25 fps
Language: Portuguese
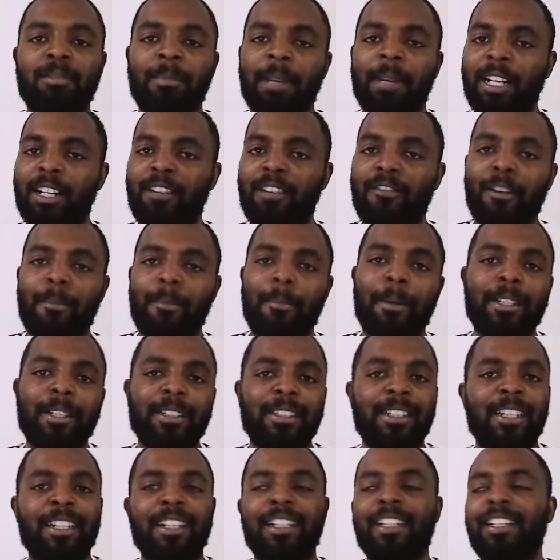O Marcão vai
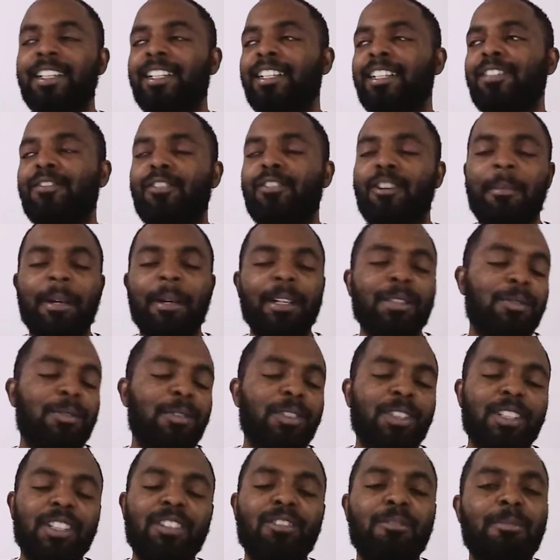passar
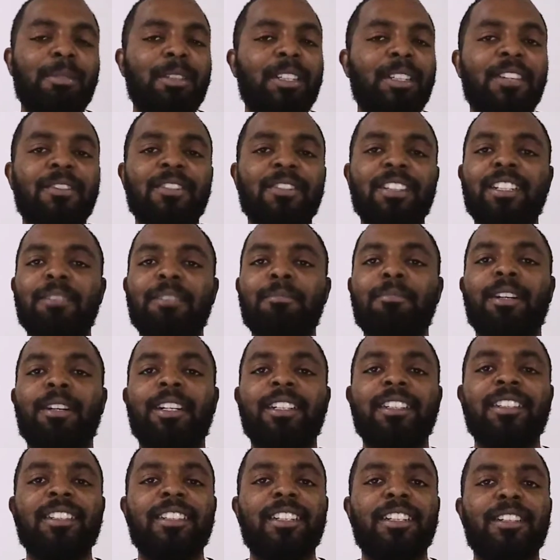informações que obteve na
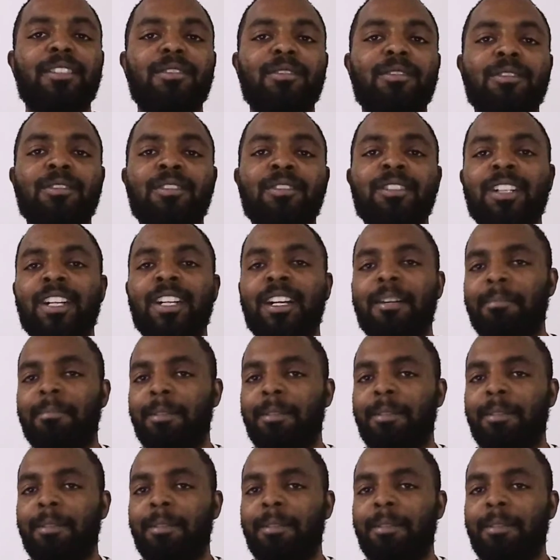temporada anterior,